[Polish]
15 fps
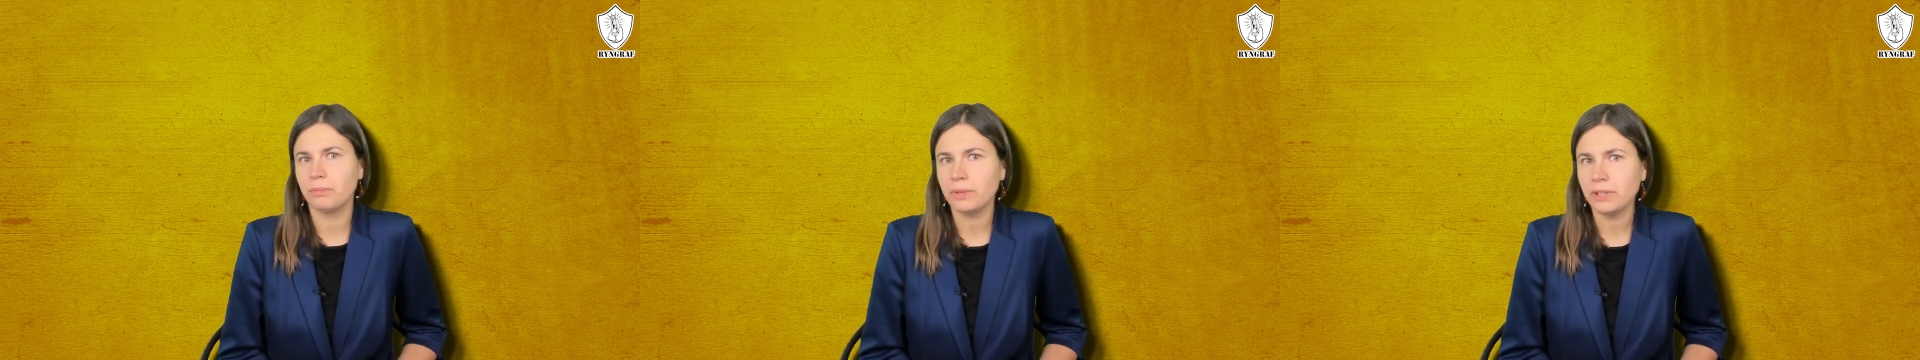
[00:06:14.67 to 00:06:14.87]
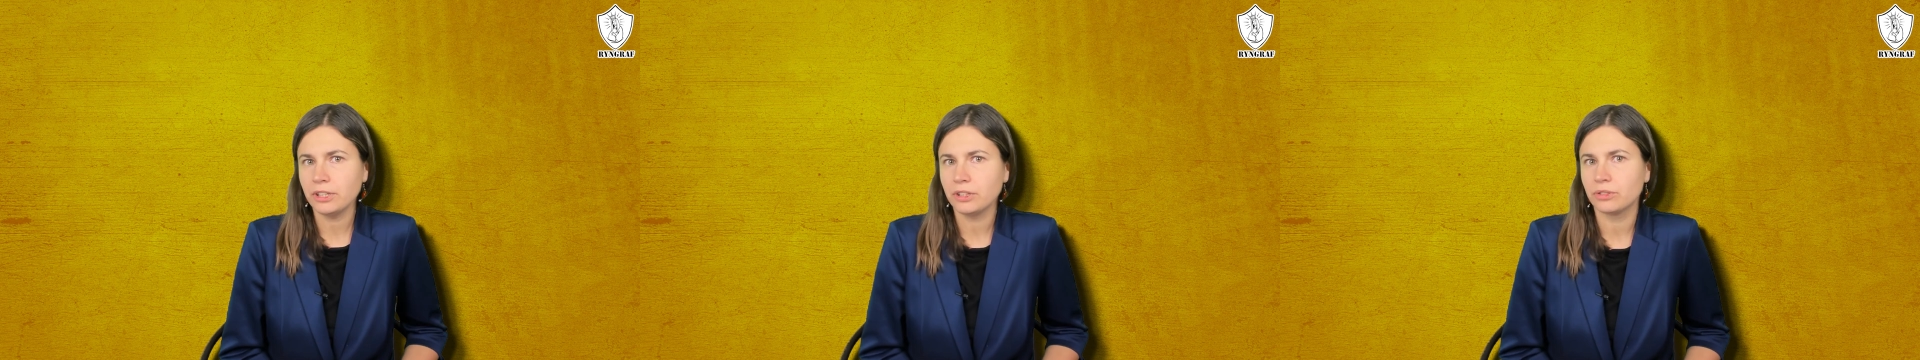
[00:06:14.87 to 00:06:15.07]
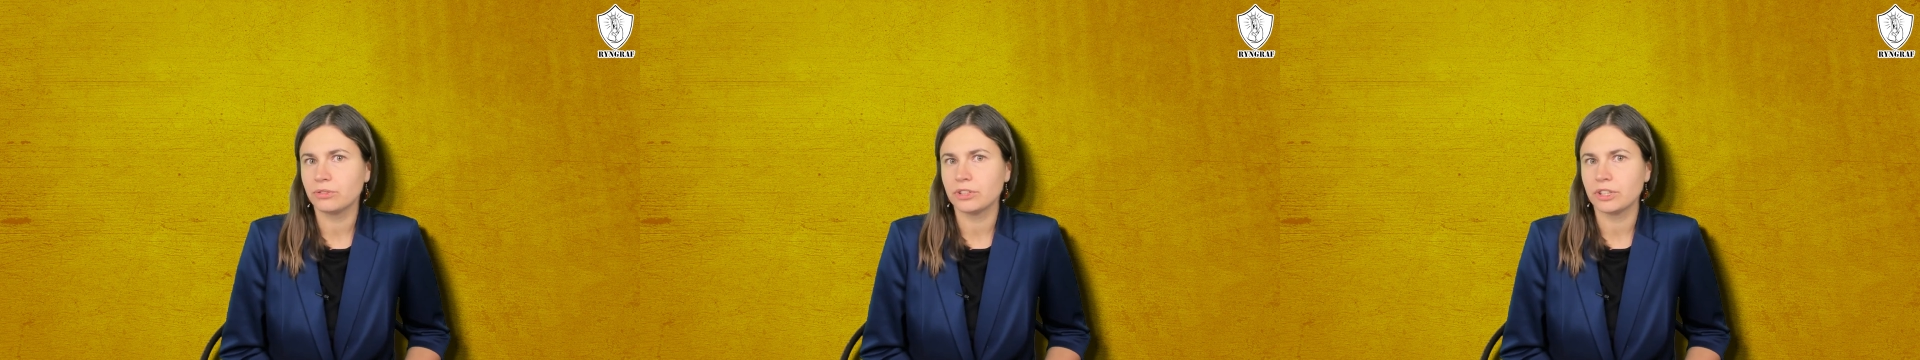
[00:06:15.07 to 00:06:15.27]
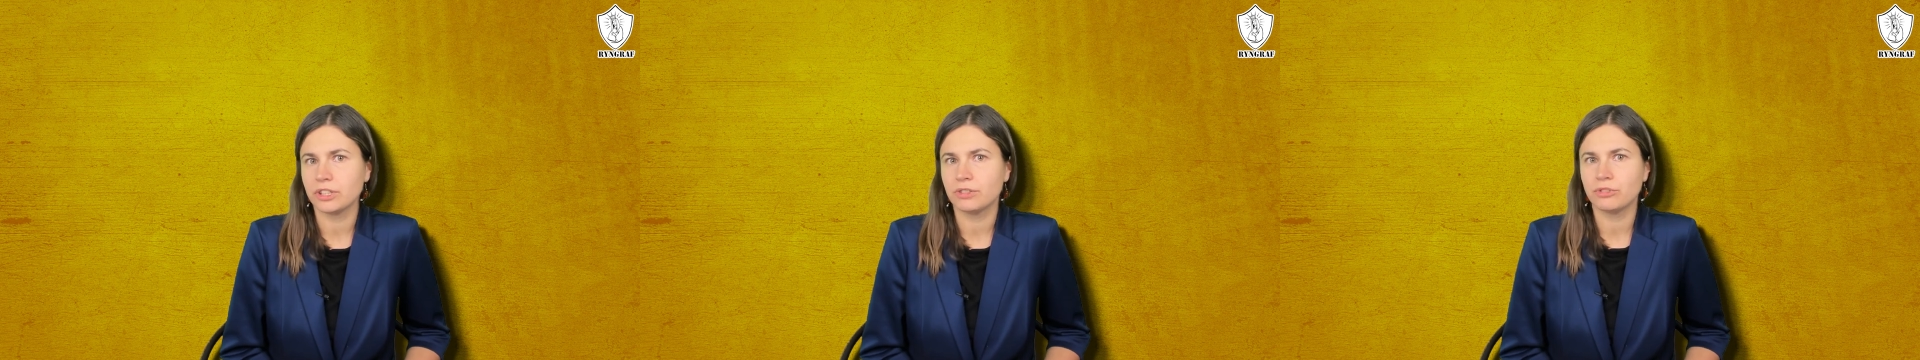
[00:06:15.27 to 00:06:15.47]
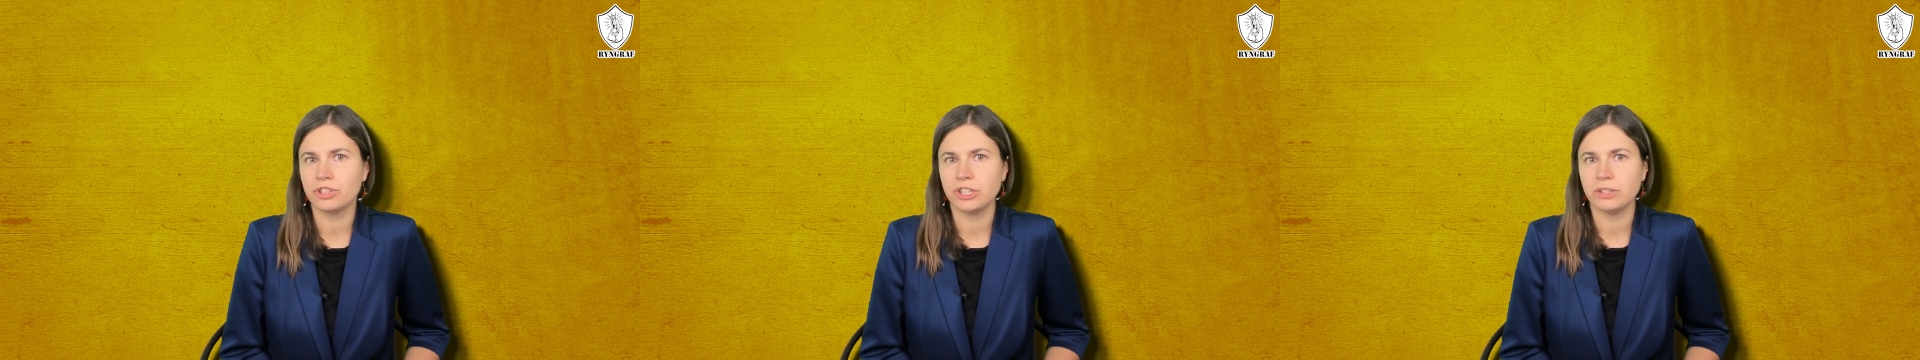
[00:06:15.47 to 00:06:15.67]
opinii,
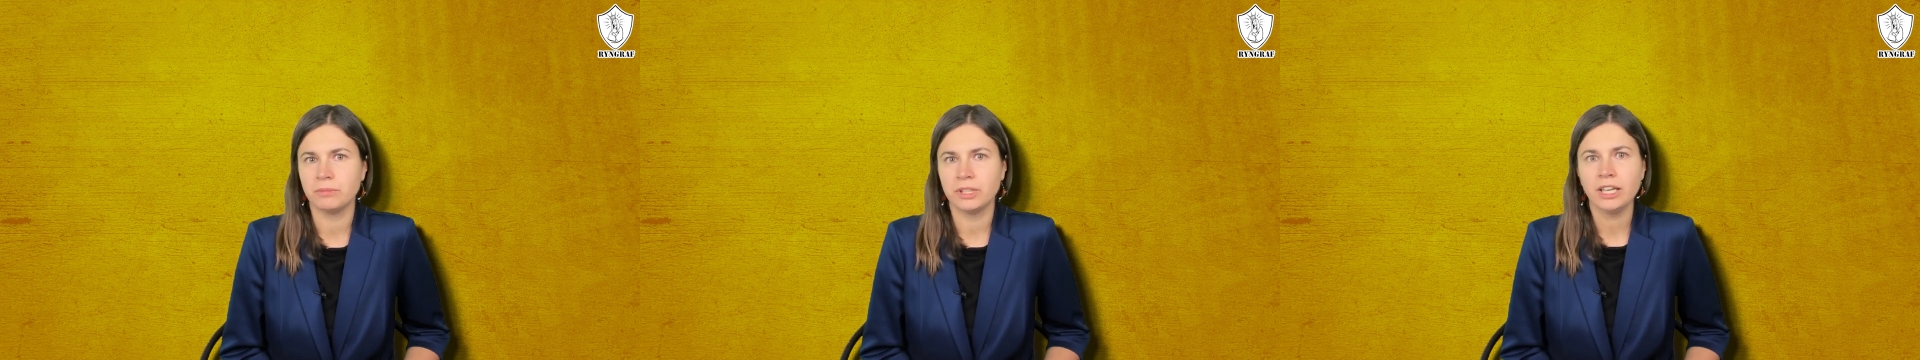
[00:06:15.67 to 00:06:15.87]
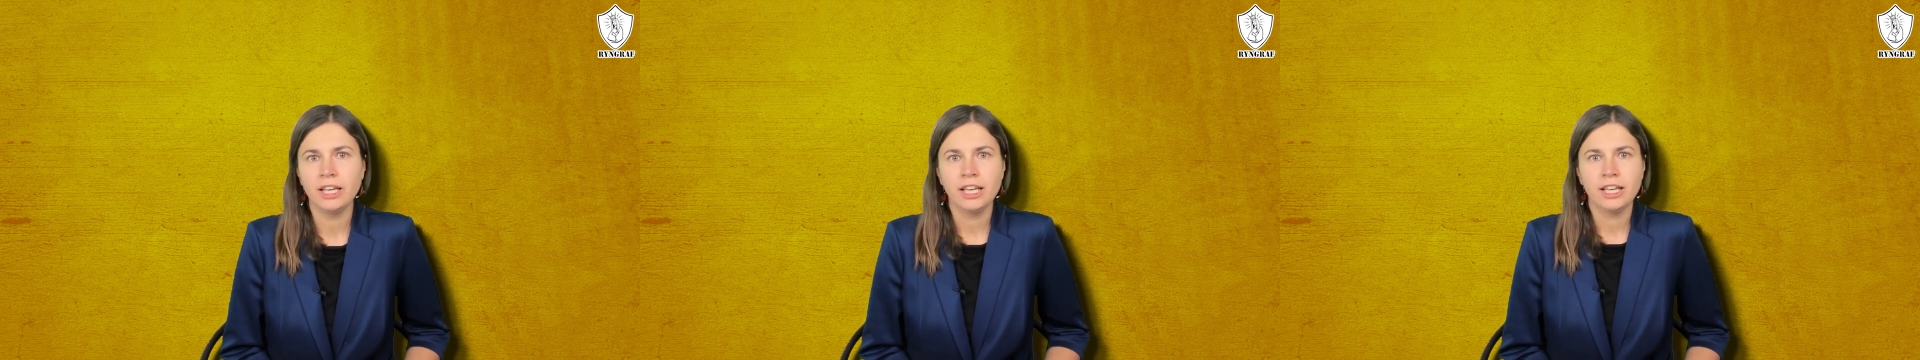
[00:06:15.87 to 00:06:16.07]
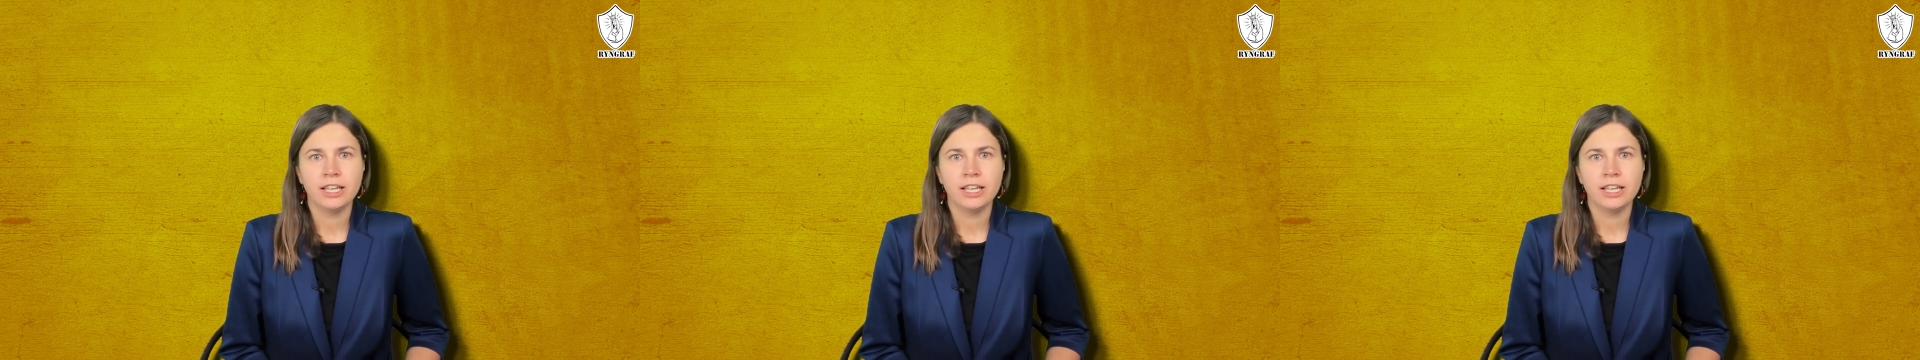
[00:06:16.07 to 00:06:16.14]
których słyszymy,